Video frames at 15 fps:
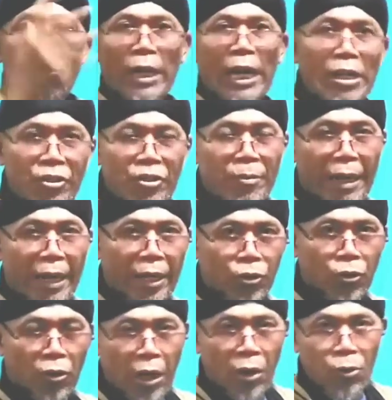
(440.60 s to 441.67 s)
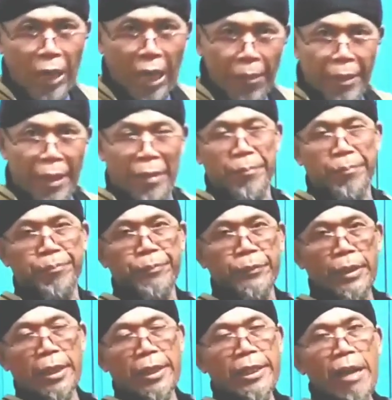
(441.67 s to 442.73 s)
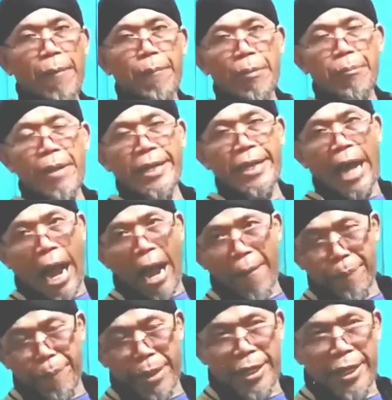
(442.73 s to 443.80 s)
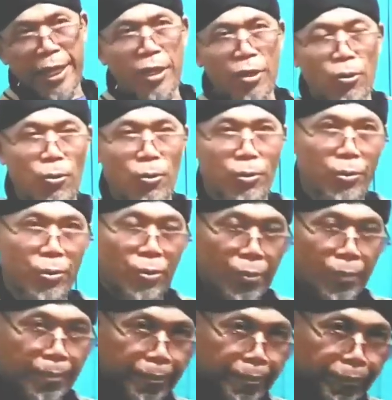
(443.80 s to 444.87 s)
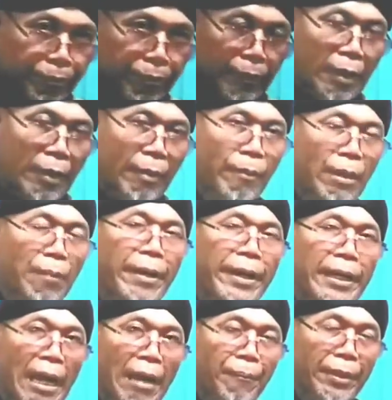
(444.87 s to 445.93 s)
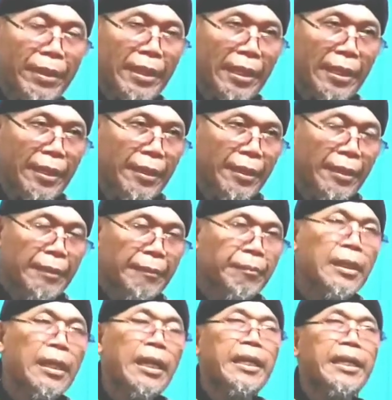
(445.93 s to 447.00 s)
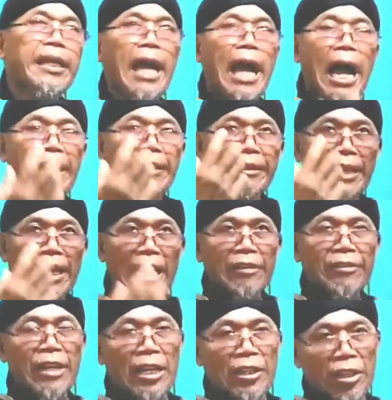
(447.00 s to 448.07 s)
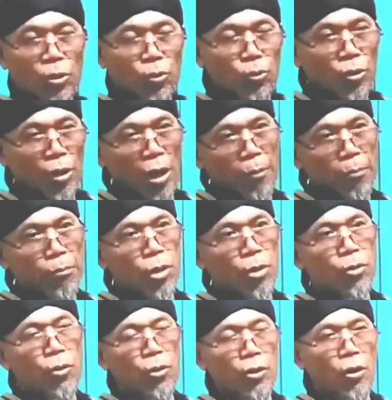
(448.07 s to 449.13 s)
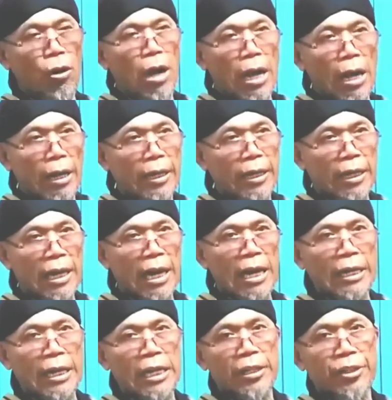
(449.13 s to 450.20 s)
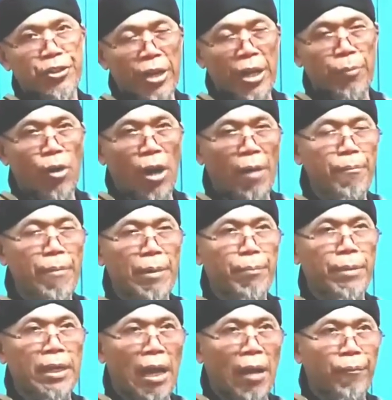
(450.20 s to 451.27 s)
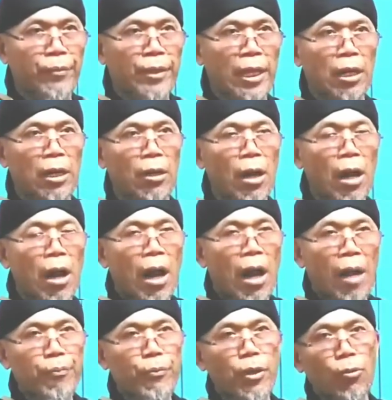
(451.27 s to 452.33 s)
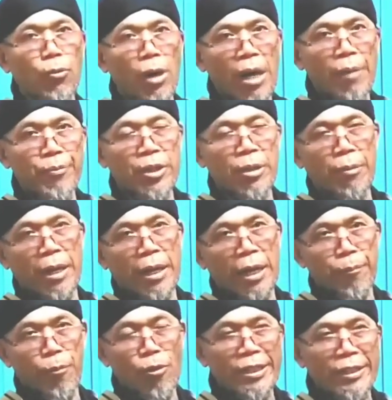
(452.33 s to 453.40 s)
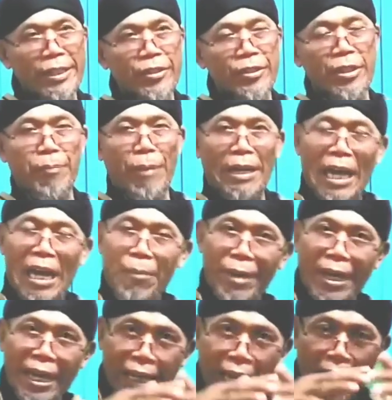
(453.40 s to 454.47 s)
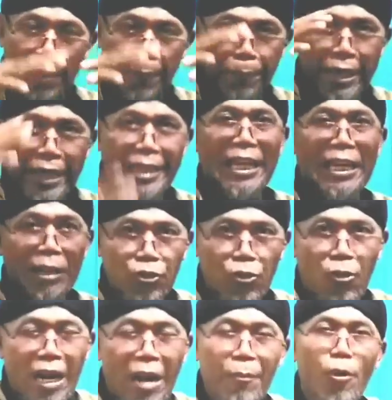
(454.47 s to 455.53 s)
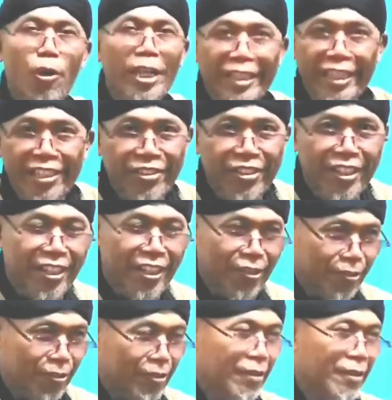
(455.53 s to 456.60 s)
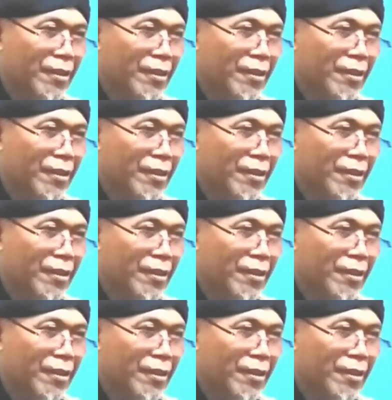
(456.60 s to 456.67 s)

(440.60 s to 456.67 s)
bukan sebagai seorang ulama dia bermain api di NU itu bermain api tadi di antara salah satunya menuduh gerakan Syekh Muhammad bin Abdul Abdul Wahab sebagai politisi. Padahal mereka lebih dari seorang politisi. Gitu.